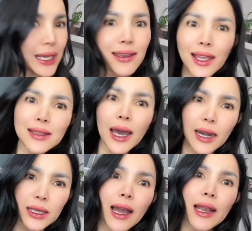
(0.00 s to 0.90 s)
kita
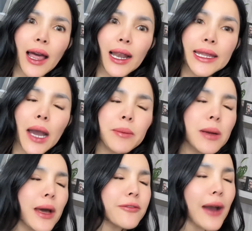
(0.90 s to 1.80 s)
arahin hal-hal yang
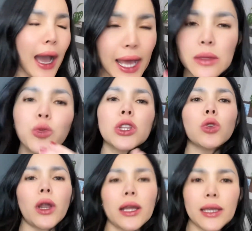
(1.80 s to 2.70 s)
bermanfaat buat
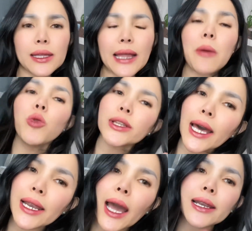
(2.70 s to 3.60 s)
keluarga kita buat
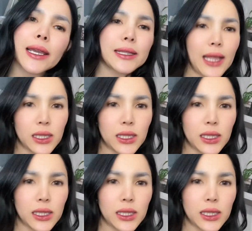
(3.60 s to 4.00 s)
anak-anak kita